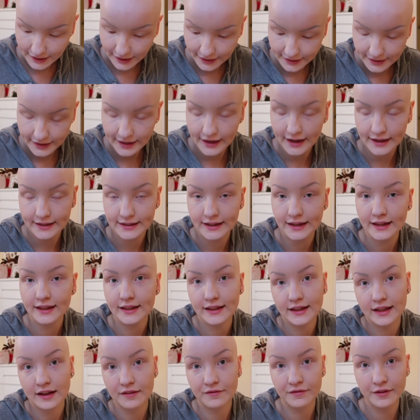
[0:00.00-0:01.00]
takie, a nie
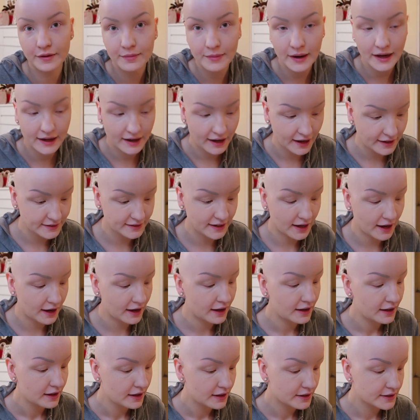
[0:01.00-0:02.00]
inne
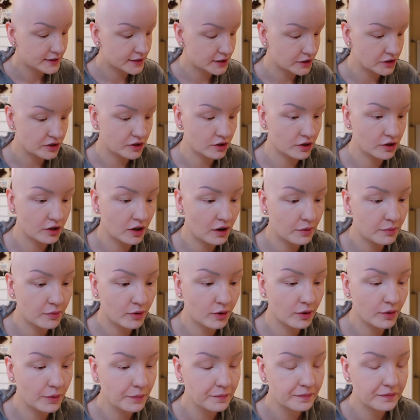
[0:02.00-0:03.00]
wymagania co do
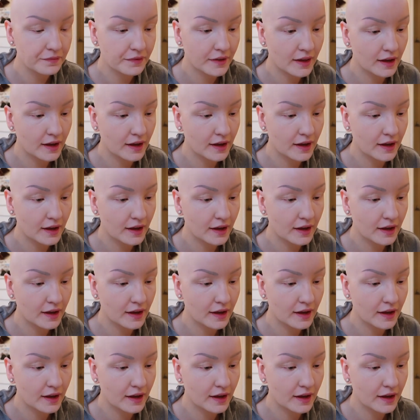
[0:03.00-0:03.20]
domu,